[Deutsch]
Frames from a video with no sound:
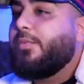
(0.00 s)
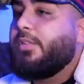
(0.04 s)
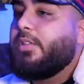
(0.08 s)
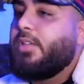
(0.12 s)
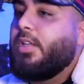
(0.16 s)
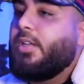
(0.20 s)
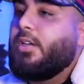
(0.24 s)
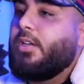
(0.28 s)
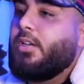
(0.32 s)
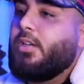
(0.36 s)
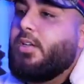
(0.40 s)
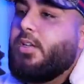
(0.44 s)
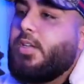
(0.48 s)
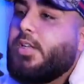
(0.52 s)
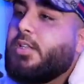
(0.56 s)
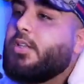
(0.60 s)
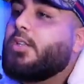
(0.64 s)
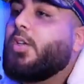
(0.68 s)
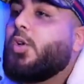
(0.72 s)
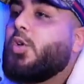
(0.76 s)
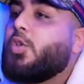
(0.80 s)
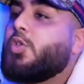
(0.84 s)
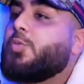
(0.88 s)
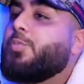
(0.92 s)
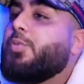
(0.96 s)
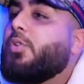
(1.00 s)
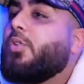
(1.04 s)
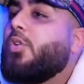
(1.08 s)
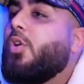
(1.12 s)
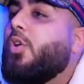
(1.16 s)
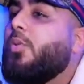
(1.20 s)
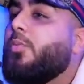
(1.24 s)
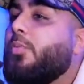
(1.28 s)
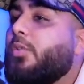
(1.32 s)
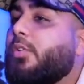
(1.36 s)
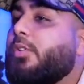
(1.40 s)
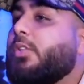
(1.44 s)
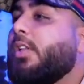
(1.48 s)
wir dann hinter uns
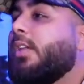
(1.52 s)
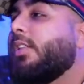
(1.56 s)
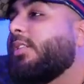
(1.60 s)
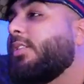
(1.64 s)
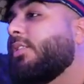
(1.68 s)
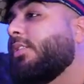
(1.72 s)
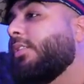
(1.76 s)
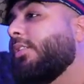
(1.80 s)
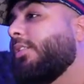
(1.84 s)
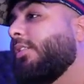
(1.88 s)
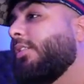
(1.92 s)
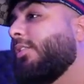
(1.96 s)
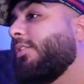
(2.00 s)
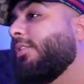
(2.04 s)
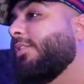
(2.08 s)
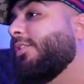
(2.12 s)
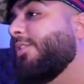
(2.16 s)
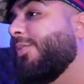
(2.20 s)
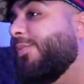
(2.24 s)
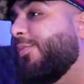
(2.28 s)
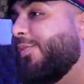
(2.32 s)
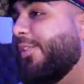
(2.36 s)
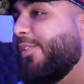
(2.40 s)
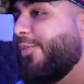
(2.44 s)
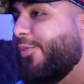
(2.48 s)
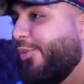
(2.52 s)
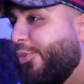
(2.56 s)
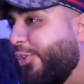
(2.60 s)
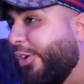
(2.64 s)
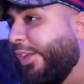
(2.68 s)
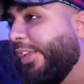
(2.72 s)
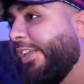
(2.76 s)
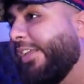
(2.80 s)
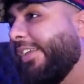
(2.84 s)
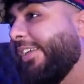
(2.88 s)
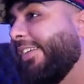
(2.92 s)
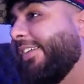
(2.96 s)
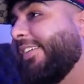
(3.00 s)
bekommen und jetzt sind wir
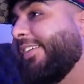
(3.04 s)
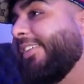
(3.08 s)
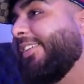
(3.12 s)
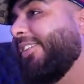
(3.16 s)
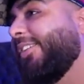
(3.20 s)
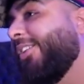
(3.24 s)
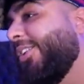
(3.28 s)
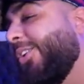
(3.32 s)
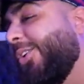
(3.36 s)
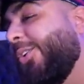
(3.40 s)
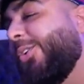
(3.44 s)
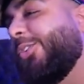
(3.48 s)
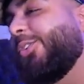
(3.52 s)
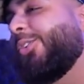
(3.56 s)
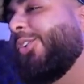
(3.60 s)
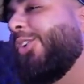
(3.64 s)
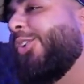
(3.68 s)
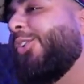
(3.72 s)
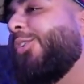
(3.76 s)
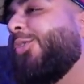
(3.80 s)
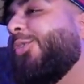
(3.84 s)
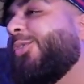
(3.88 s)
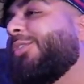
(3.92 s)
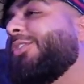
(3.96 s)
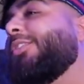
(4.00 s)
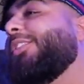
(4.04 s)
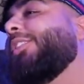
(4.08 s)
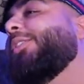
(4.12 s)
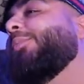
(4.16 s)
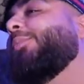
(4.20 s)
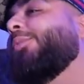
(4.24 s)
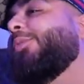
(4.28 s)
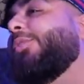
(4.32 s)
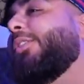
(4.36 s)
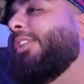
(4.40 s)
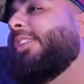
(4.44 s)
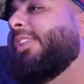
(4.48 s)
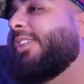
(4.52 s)
free ja. und können loslegen,
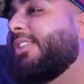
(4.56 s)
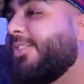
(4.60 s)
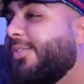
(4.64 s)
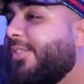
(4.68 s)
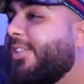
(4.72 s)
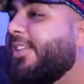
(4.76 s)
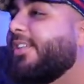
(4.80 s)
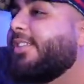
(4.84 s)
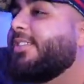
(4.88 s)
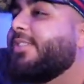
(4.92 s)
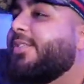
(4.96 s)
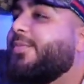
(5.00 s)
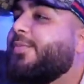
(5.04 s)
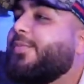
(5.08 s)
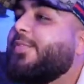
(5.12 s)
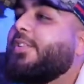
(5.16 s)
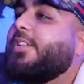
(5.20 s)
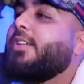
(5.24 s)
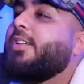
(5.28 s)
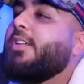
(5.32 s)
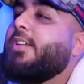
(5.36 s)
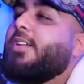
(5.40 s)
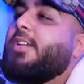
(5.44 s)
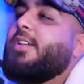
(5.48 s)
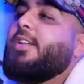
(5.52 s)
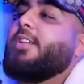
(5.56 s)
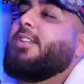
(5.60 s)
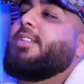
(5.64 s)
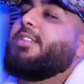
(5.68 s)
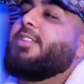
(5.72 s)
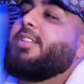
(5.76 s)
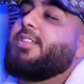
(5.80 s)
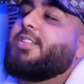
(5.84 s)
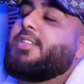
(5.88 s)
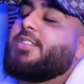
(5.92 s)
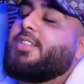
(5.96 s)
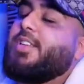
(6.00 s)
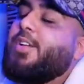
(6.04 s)
Bruder. Deswegen sind wir
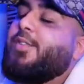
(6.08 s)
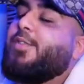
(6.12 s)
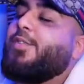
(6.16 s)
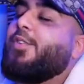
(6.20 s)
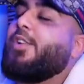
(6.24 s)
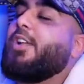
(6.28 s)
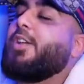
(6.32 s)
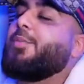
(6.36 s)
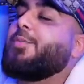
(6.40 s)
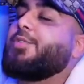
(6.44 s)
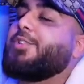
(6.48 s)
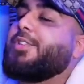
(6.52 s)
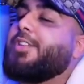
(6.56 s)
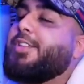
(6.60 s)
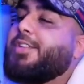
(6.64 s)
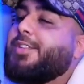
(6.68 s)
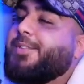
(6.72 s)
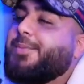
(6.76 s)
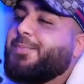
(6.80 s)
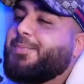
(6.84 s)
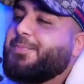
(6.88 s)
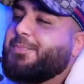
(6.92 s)
dieses Jahr voll am Start.